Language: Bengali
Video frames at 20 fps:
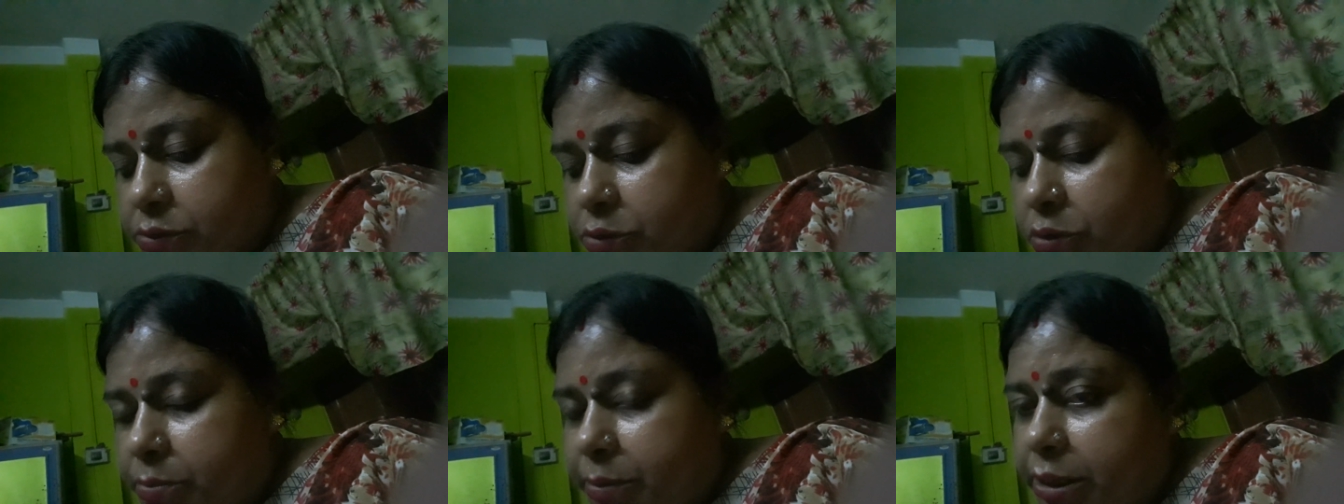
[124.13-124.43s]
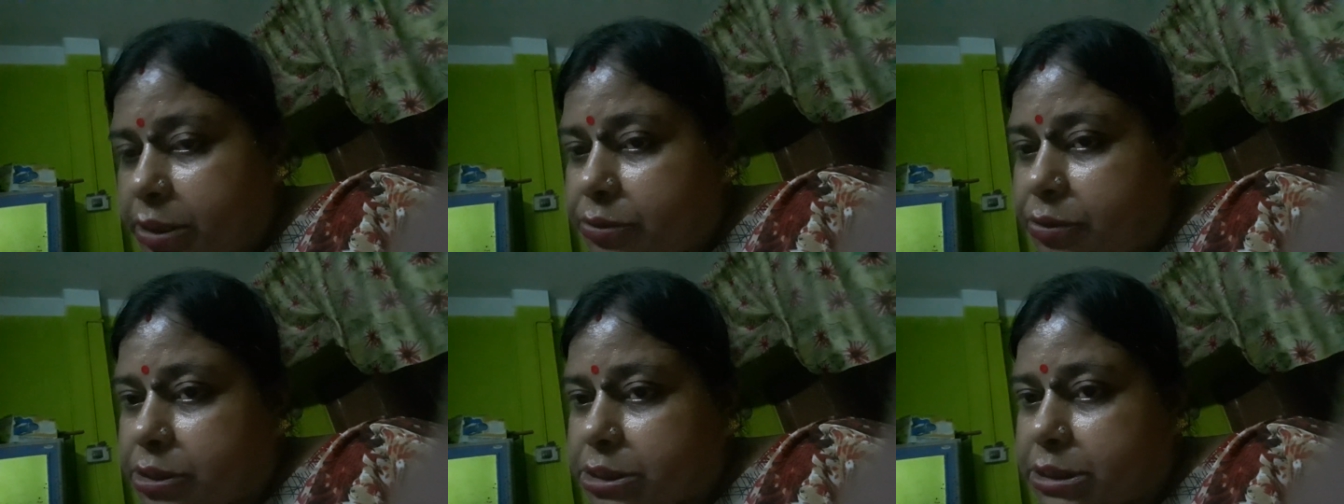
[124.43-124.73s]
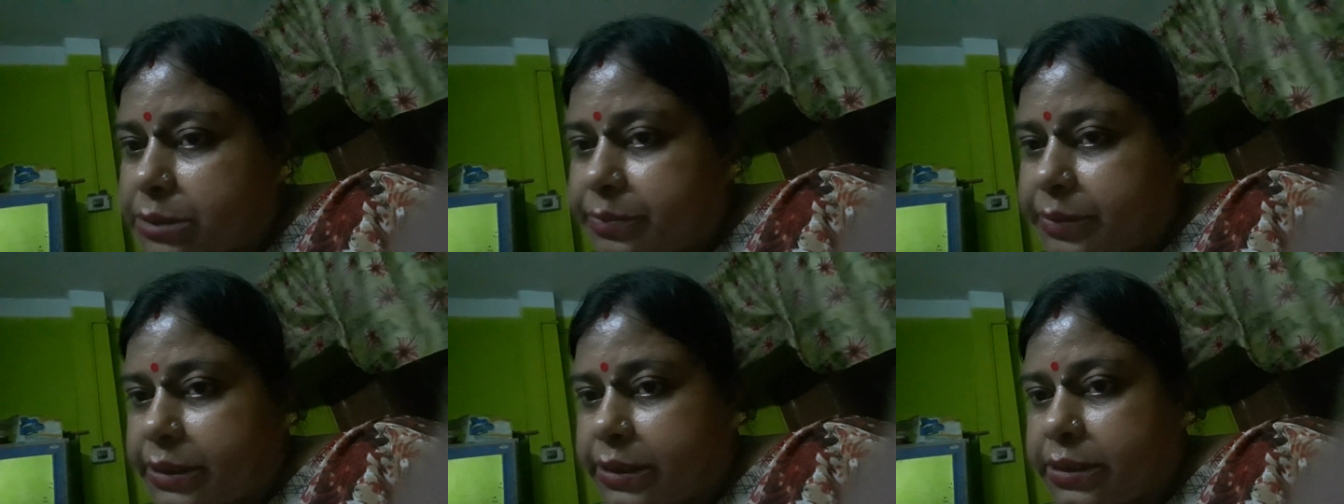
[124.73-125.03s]
তোমারও
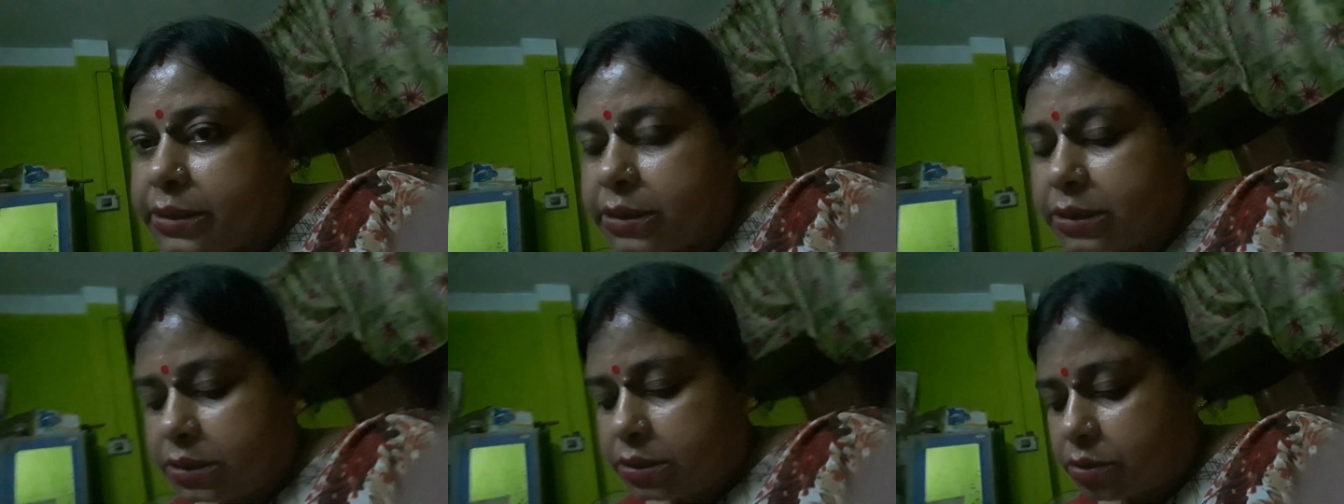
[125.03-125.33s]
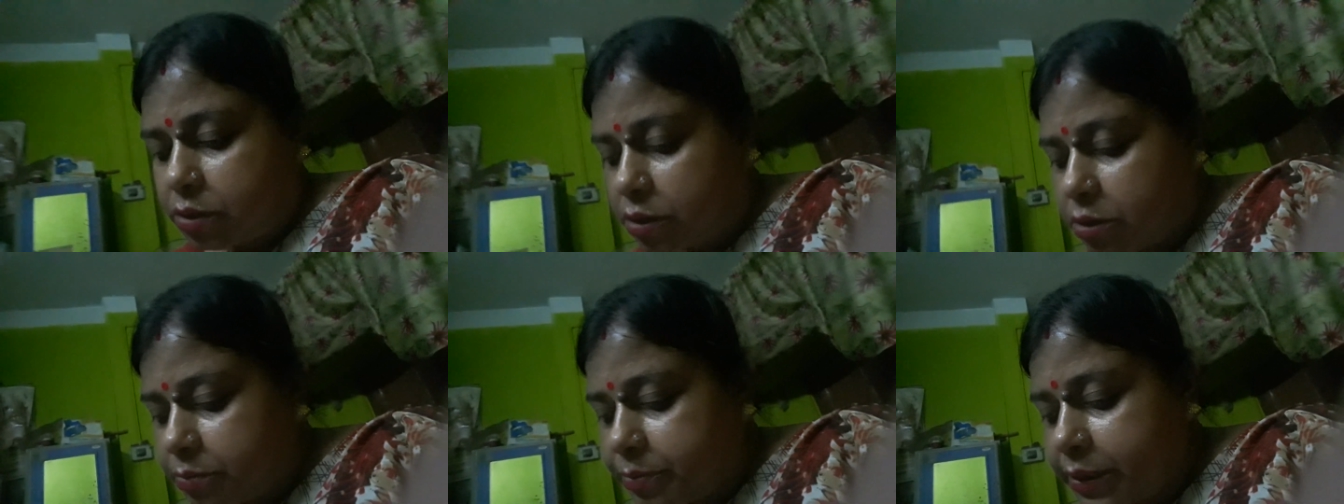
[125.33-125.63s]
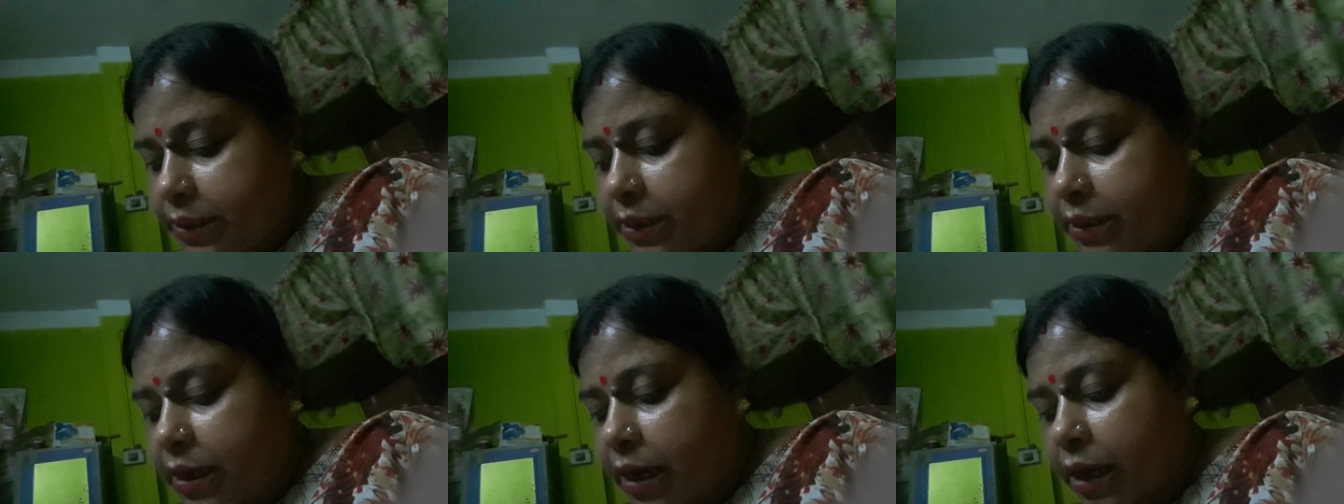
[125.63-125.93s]
অসীমে
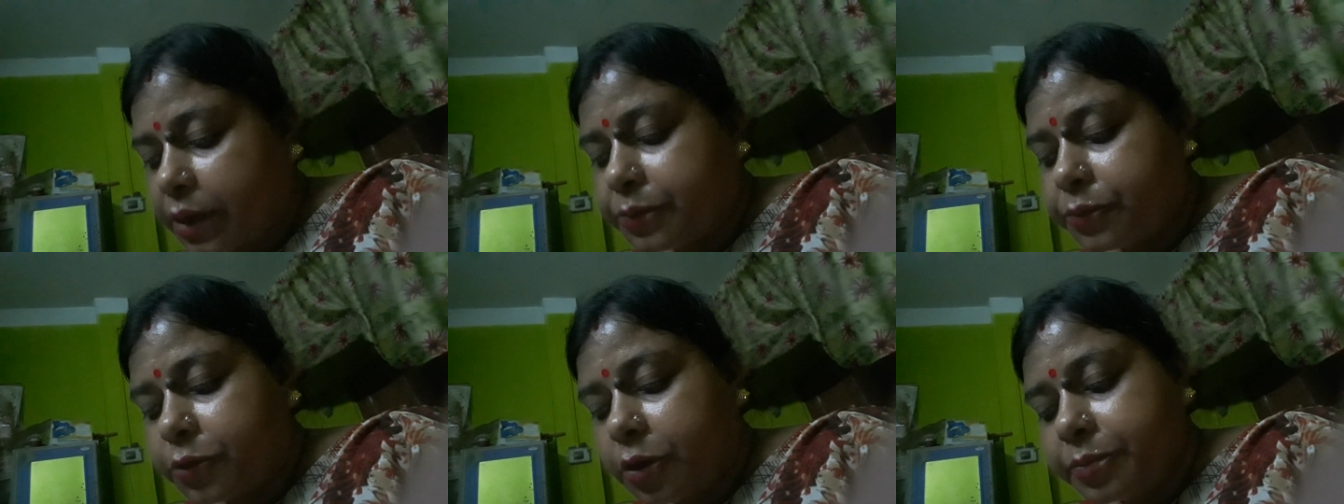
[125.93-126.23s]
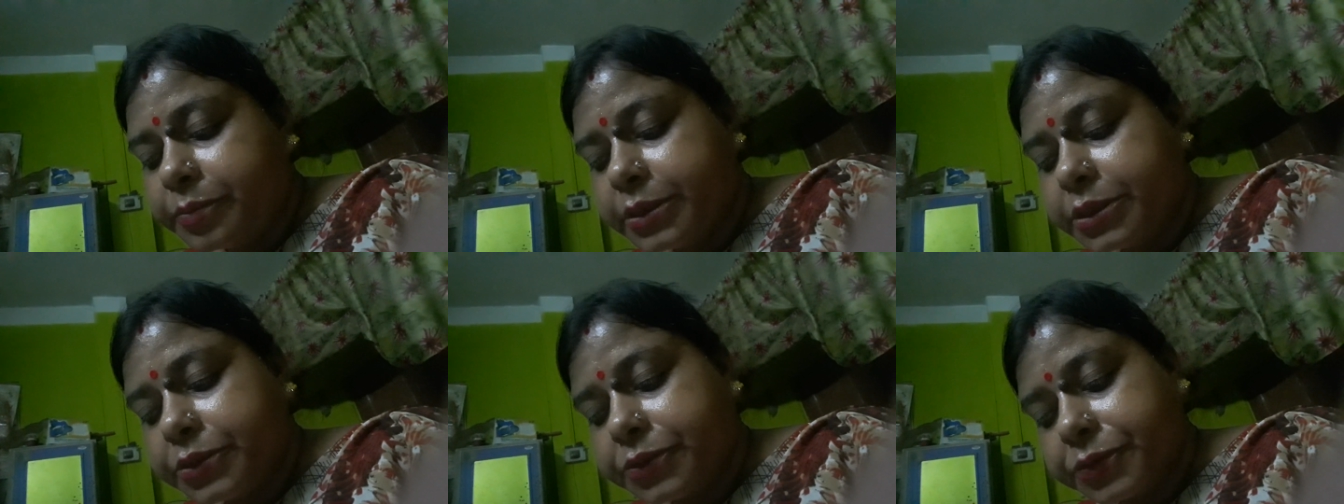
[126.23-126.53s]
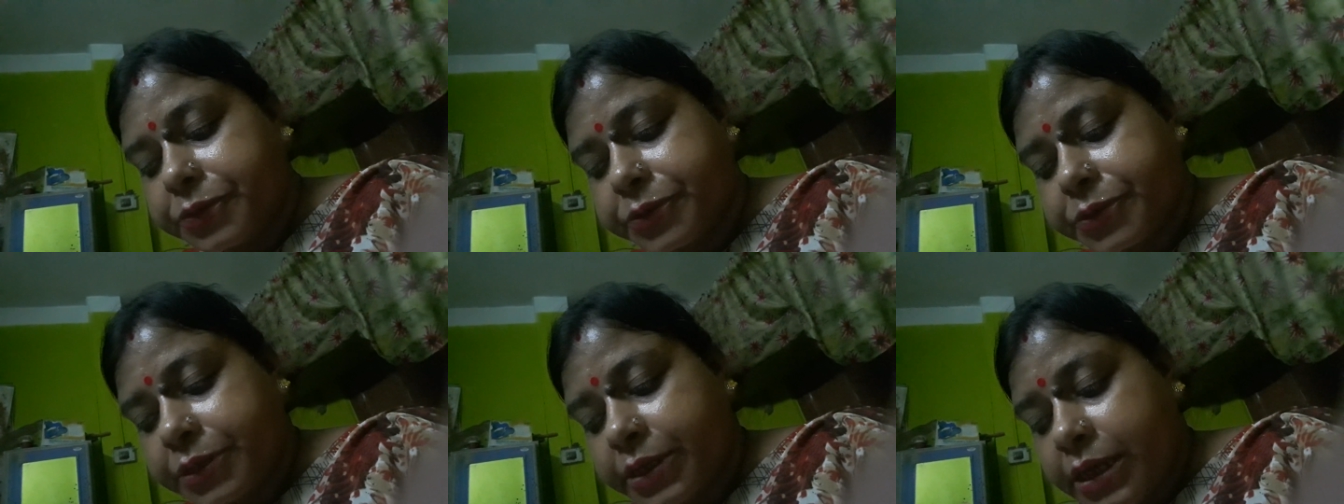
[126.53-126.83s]
কলমে অমিত
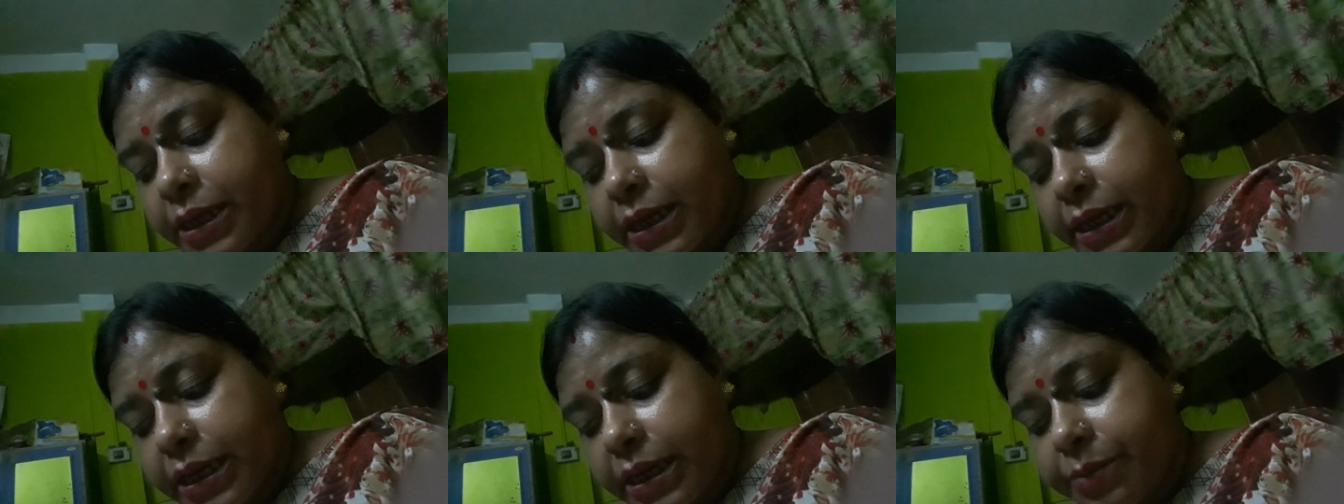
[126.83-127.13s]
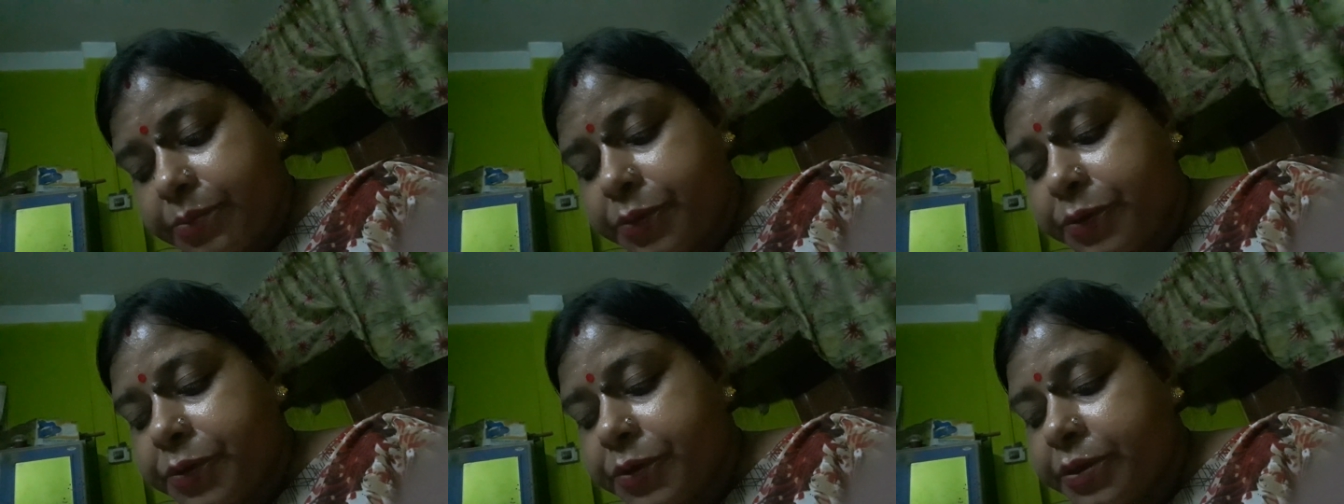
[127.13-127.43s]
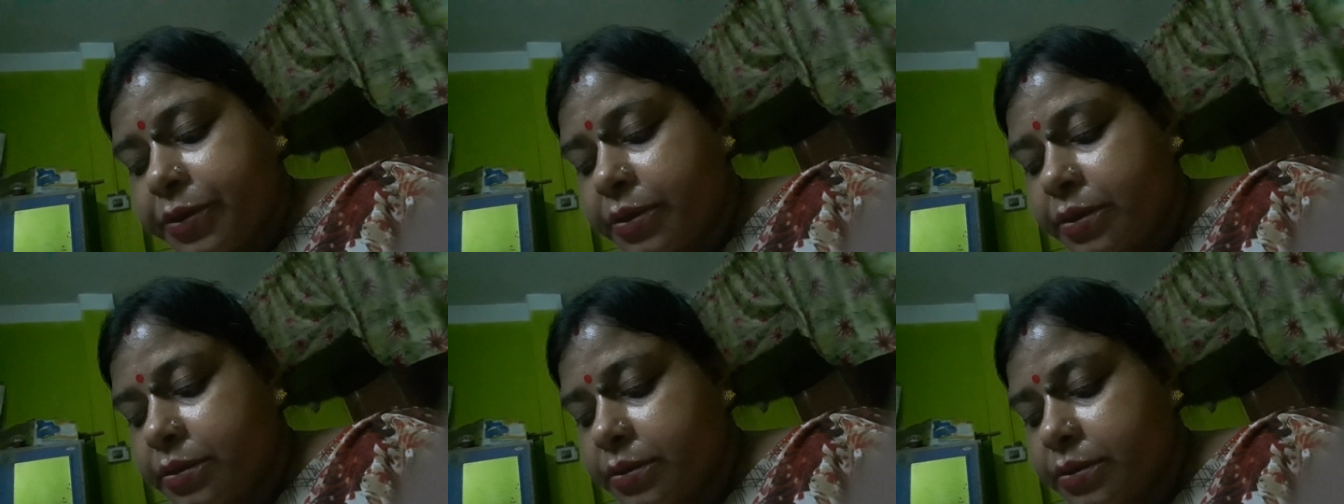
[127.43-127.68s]
ঘোষ এ মোর